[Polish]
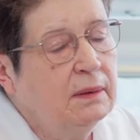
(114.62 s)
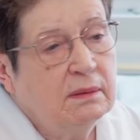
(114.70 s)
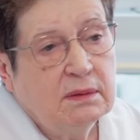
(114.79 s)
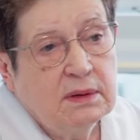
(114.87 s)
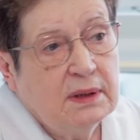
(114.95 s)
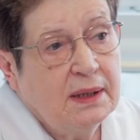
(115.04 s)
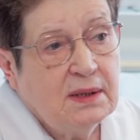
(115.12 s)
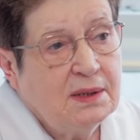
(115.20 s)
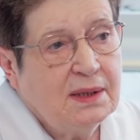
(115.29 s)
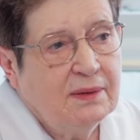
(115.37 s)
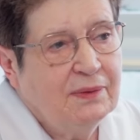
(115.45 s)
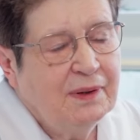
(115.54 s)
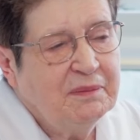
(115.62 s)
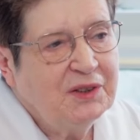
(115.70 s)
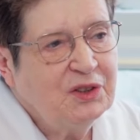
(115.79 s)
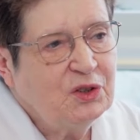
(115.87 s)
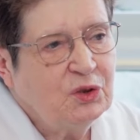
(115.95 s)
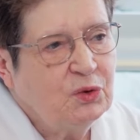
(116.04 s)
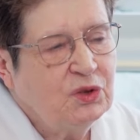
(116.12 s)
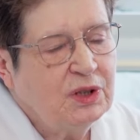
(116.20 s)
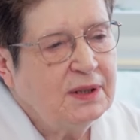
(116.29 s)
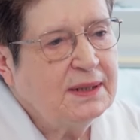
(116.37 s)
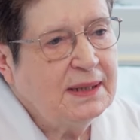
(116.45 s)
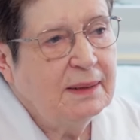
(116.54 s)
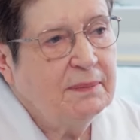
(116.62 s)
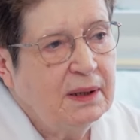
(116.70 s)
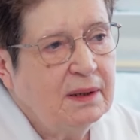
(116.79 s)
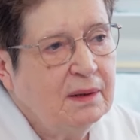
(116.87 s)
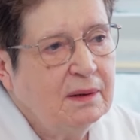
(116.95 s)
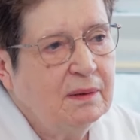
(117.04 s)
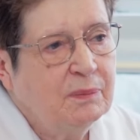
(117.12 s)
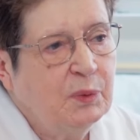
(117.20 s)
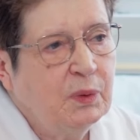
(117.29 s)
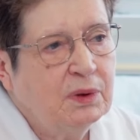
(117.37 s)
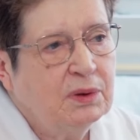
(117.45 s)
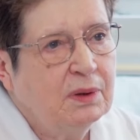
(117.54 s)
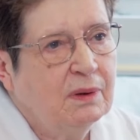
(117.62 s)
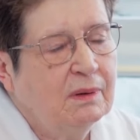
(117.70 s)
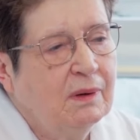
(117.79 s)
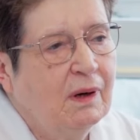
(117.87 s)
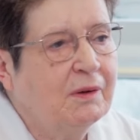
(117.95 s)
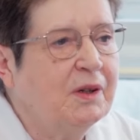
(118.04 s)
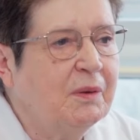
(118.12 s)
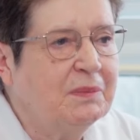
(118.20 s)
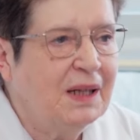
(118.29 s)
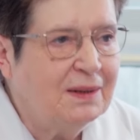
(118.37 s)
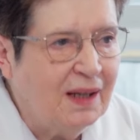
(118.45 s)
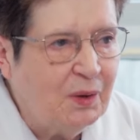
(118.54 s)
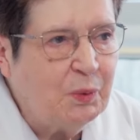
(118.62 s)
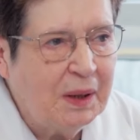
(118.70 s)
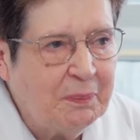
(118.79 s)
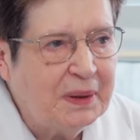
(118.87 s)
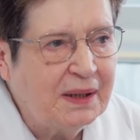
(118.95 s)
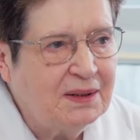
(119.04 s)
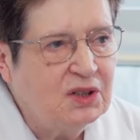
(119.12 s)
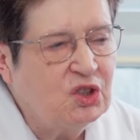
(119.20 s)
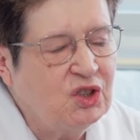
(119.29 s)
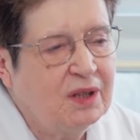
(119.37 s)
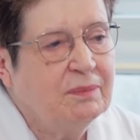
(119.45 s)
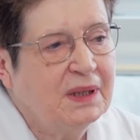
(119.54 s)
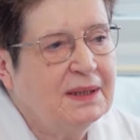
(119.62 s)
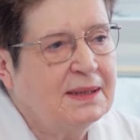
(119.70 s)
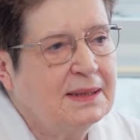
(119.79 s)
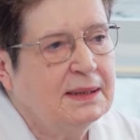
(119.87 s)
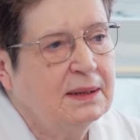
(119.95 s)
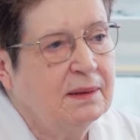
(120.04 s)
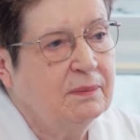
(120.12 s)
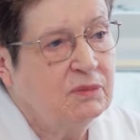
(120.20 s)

E, ja zostawałam na dyżurze sama i było to ogromna nauka praktycznej medycyny.